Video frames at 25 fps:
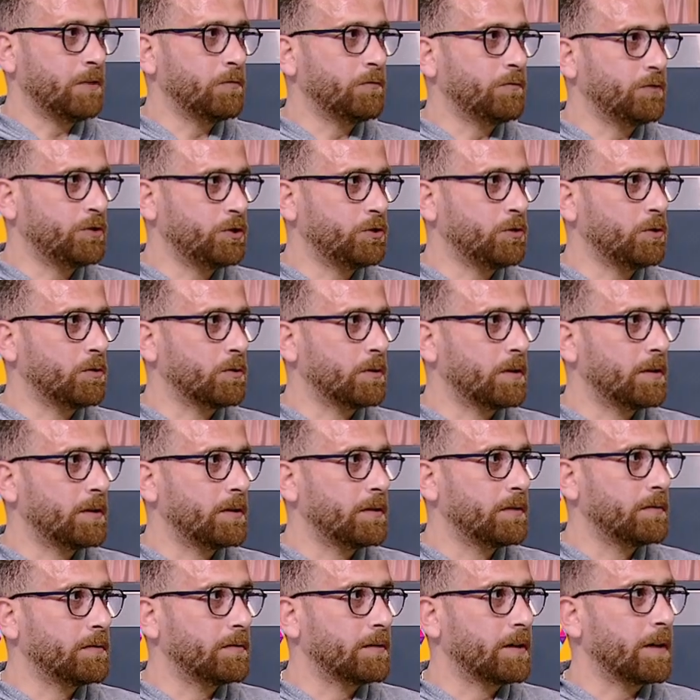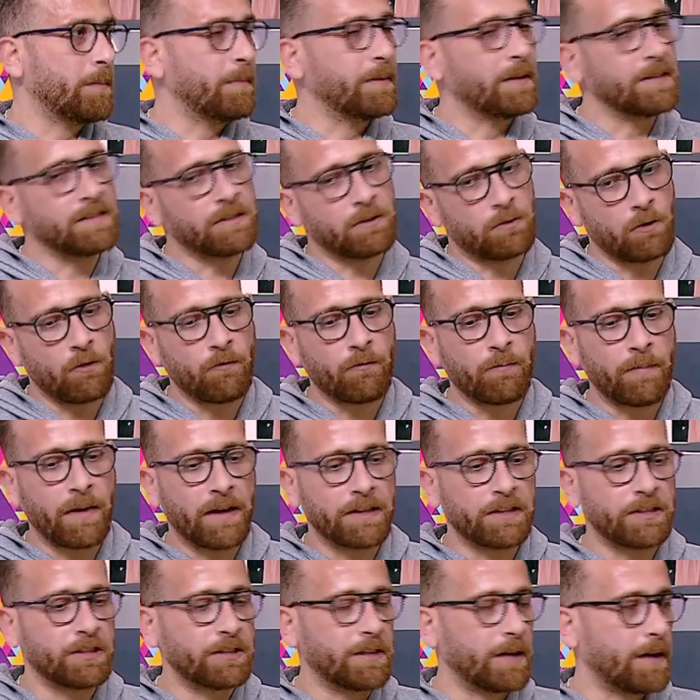في الشغل كانت بتنزل تقف معاه
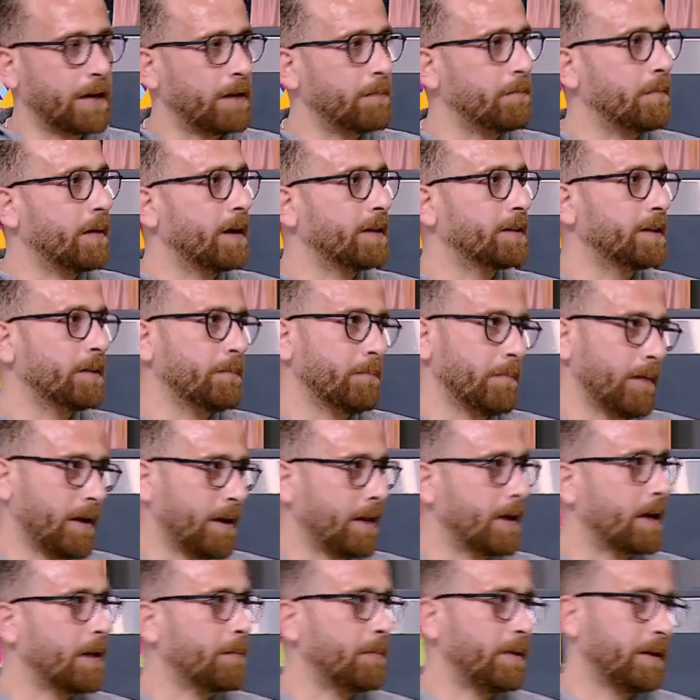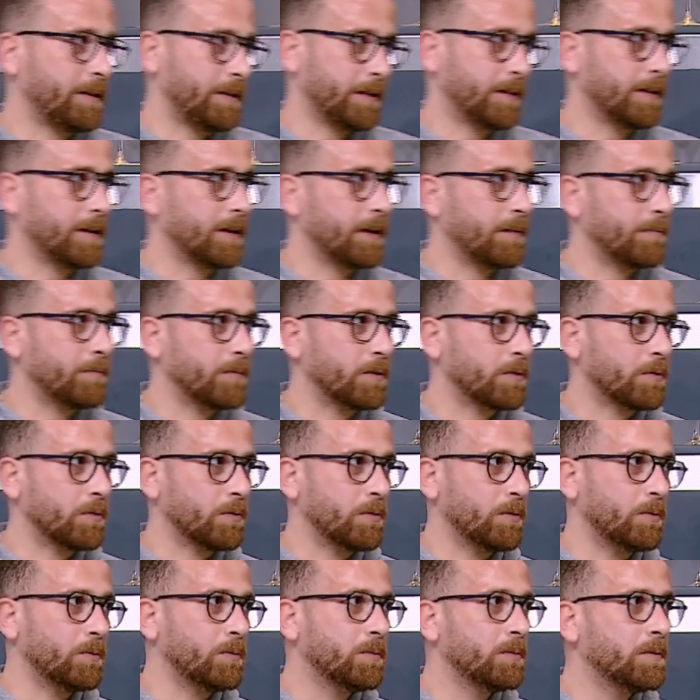تشتغل معاه تجيب معاه الخامات الكلام ده
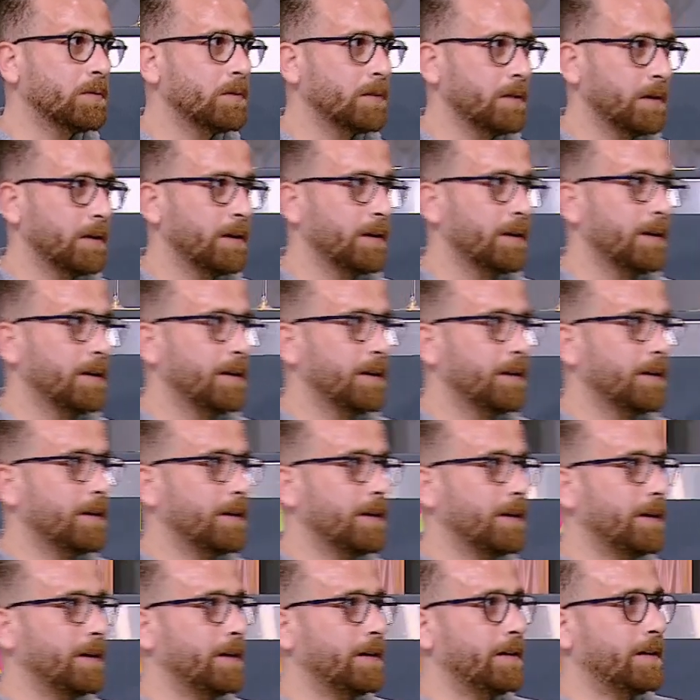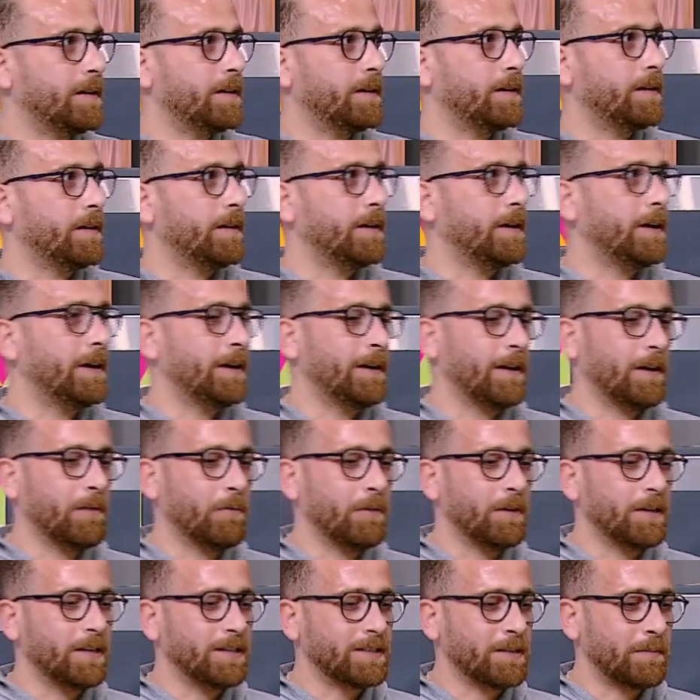كله آه لان انا
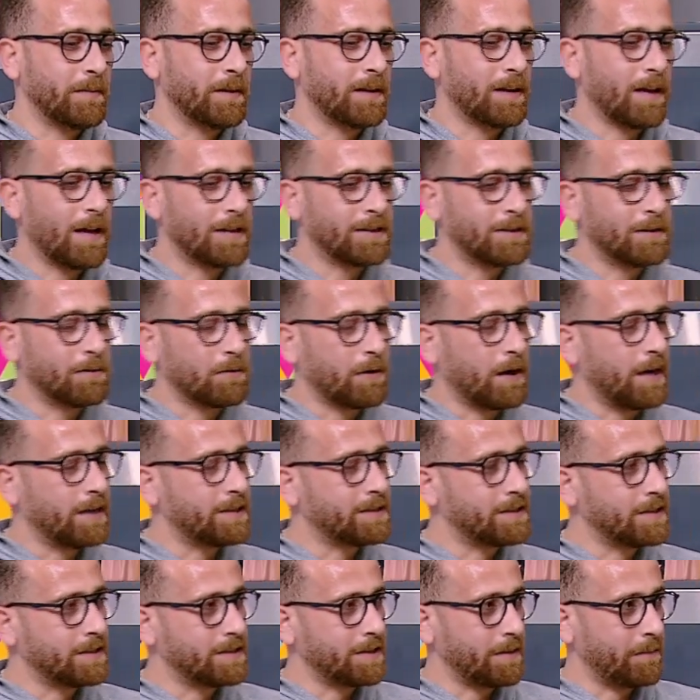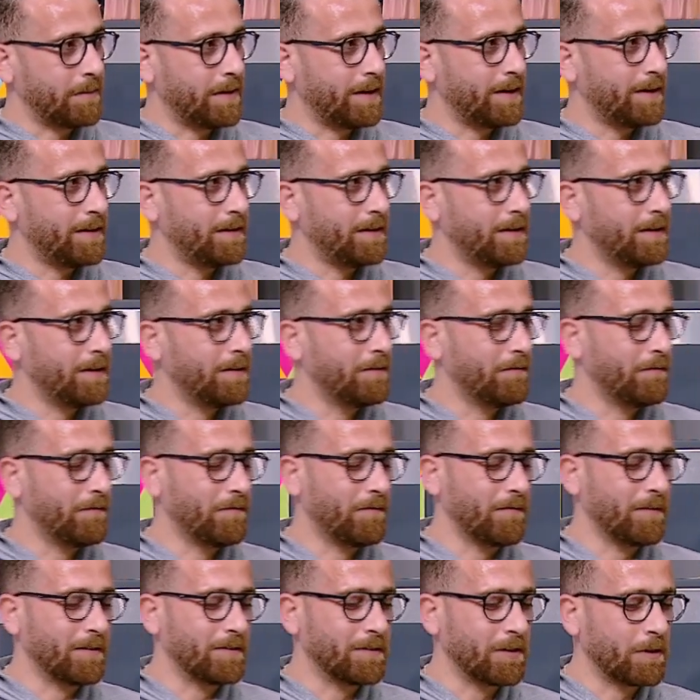والدي زمان كان حصلت له حادثه زمان
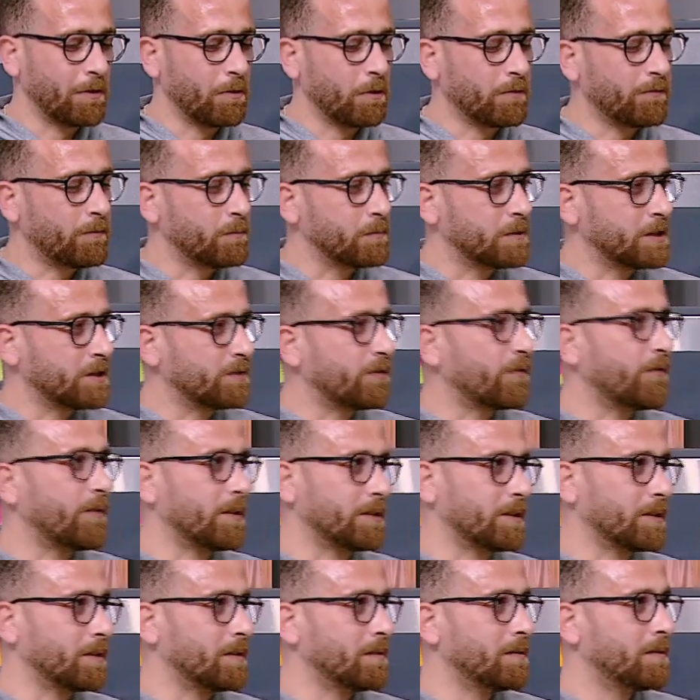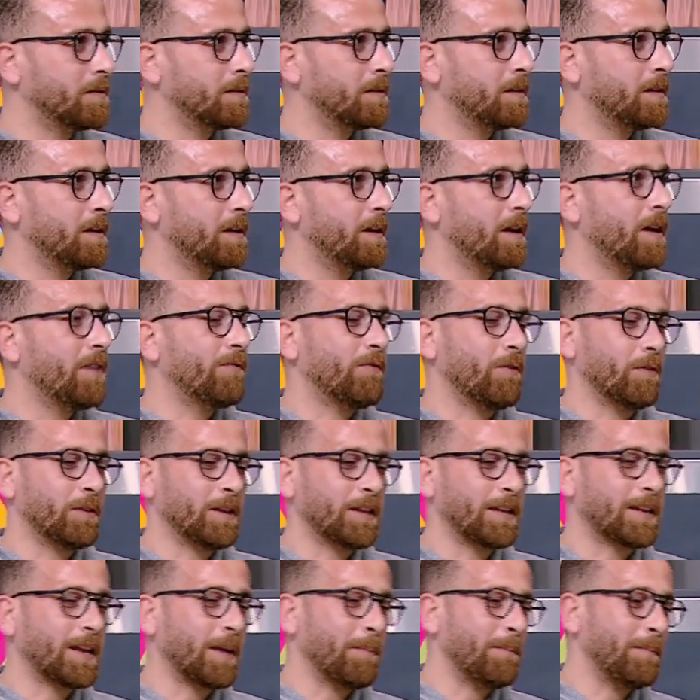فطب نقعد في المستشفى فتره
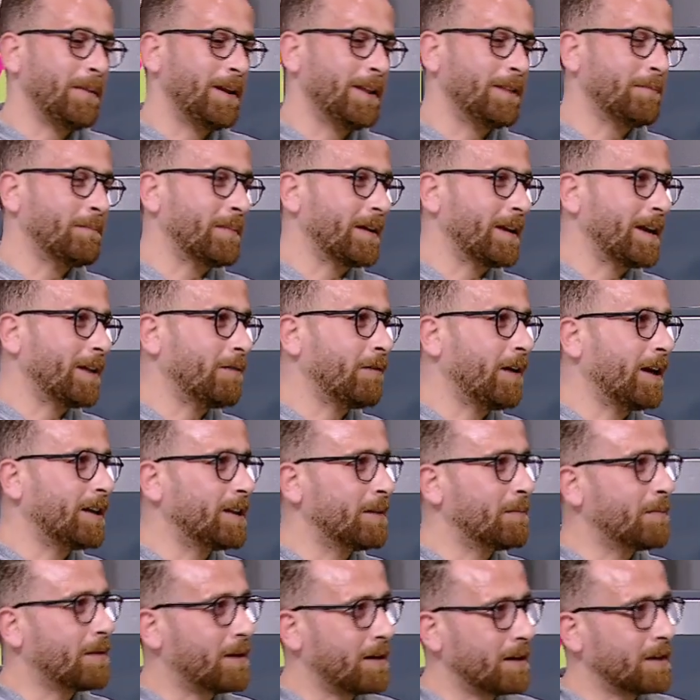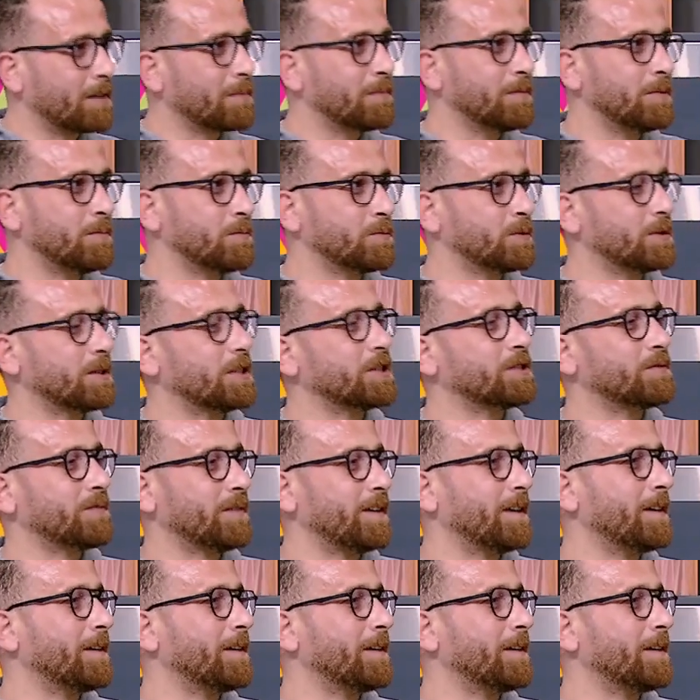فوالدتي كملت مكانه لحد ما خرج من المستشفى